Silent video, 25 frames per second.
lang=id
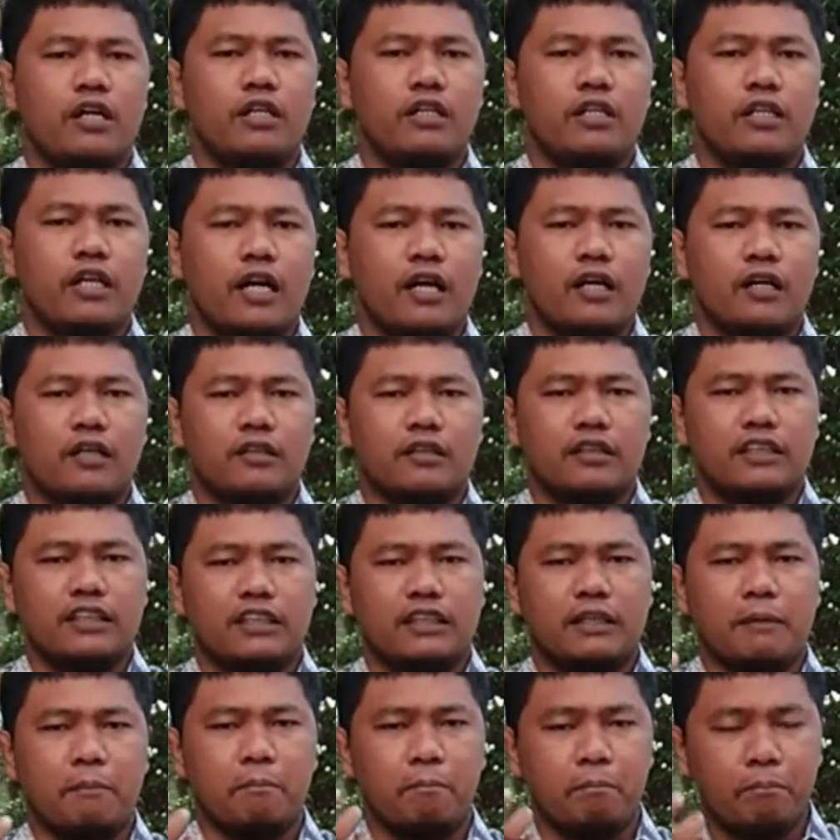yang
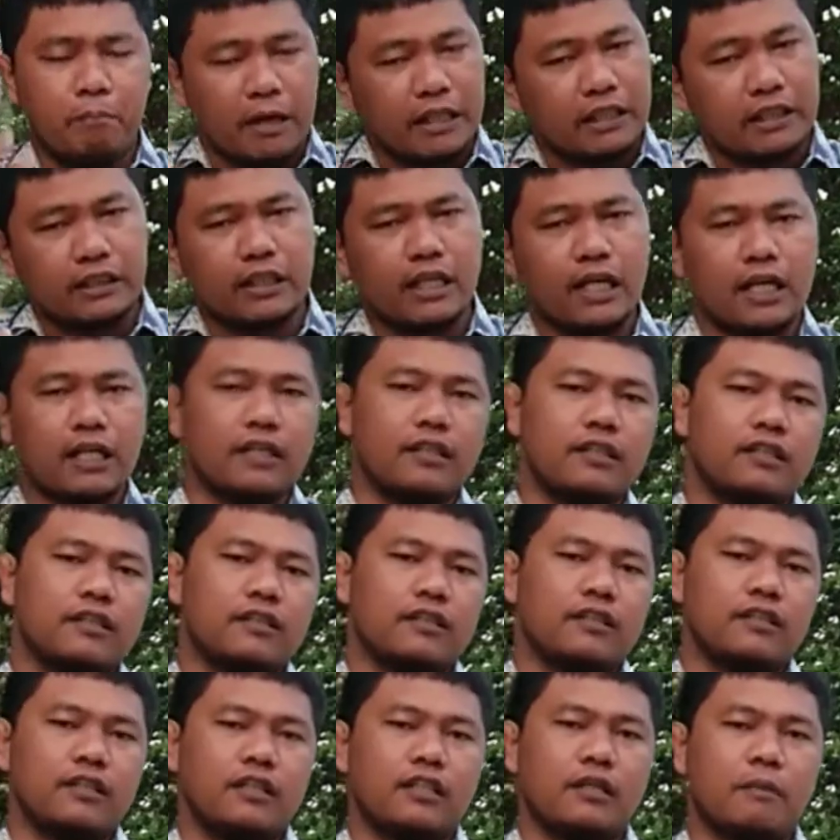ditempatkan
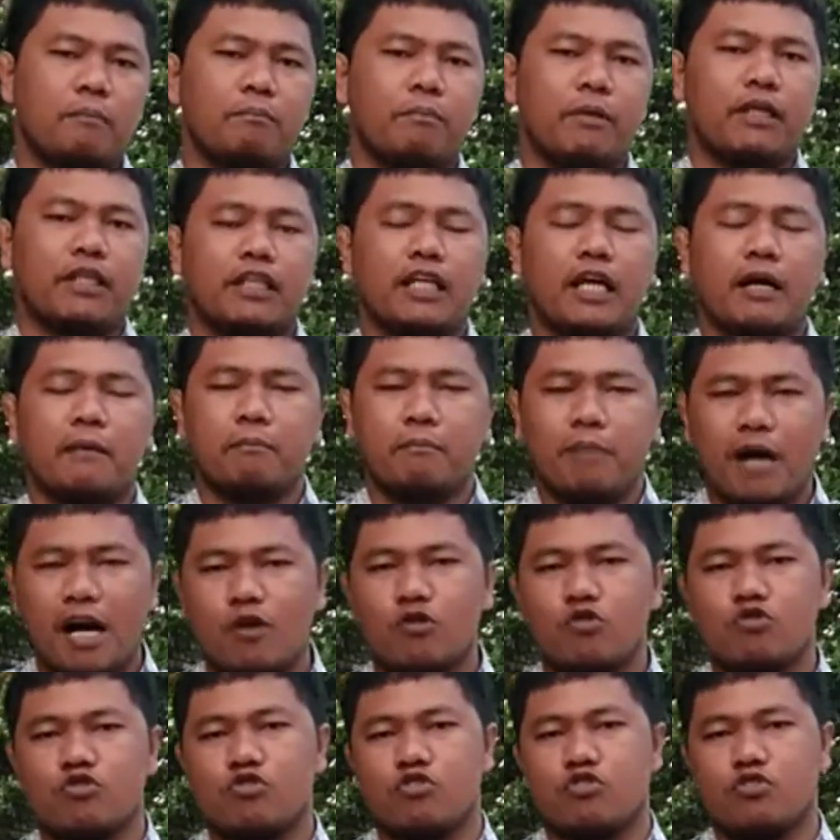ke tempat yang
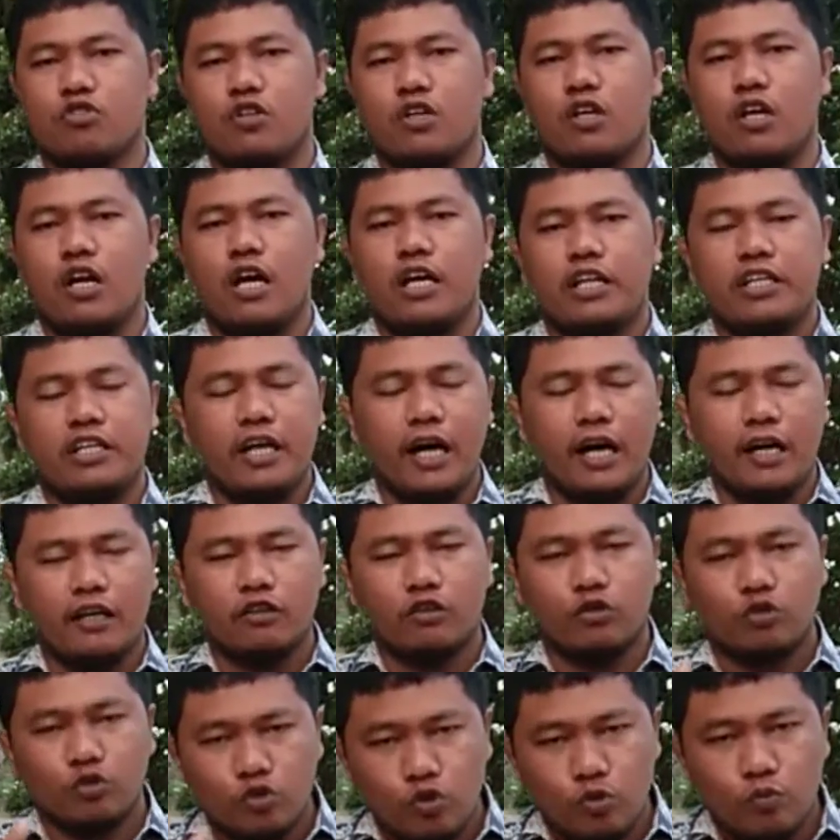bagus
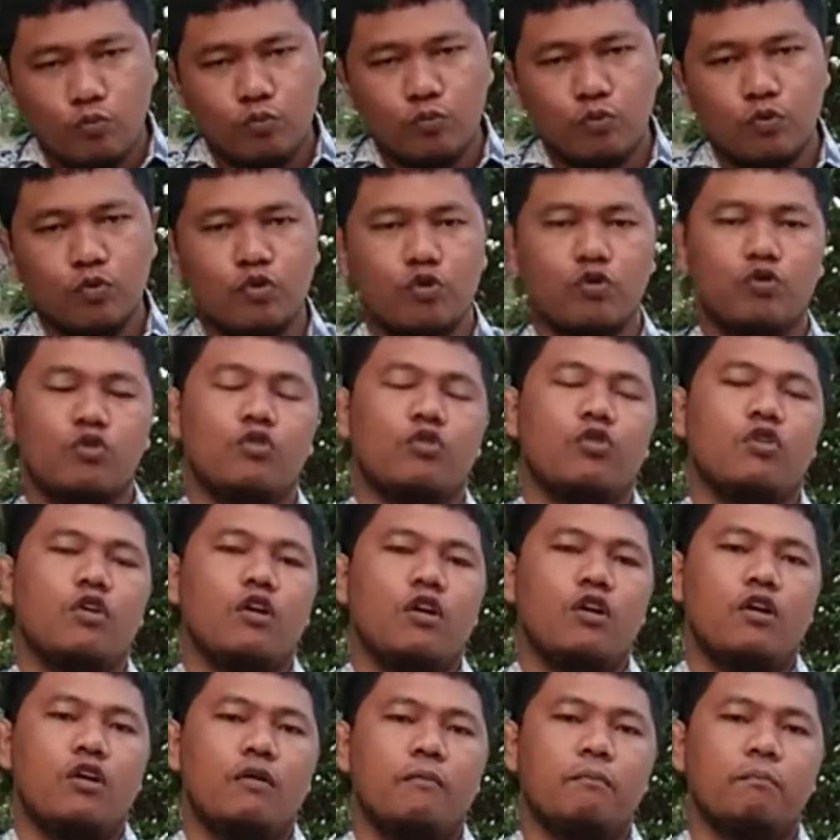yang tumbuh
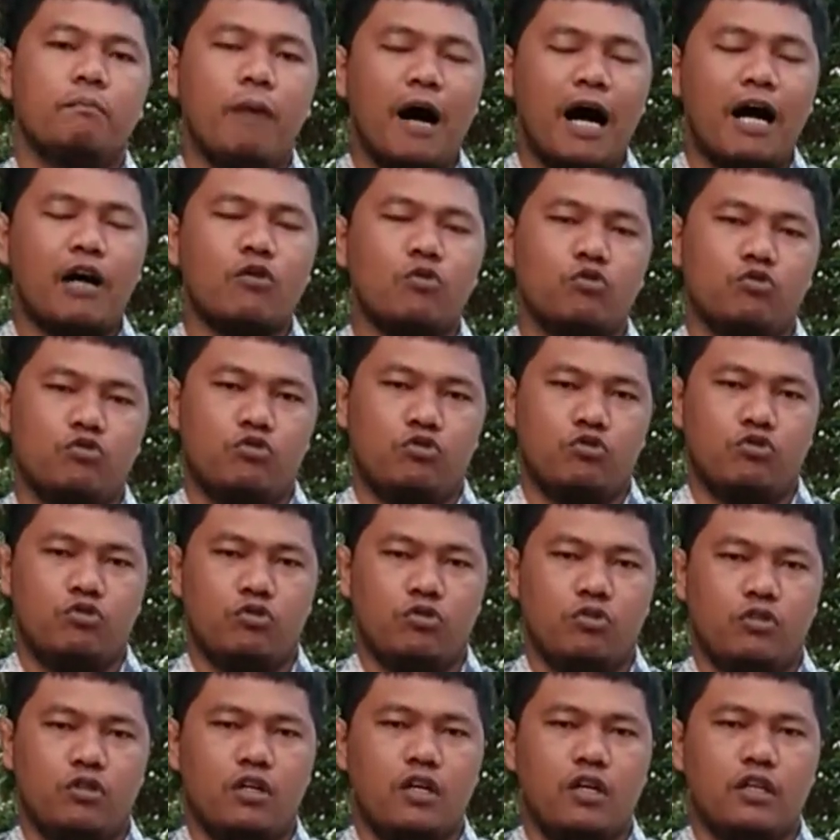bagus
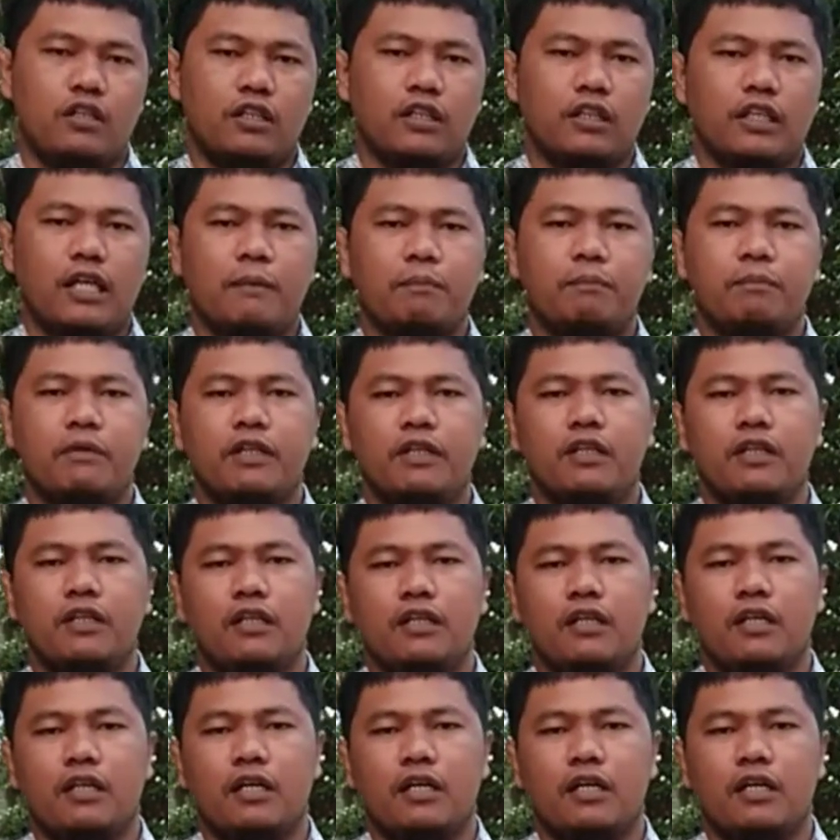tetapi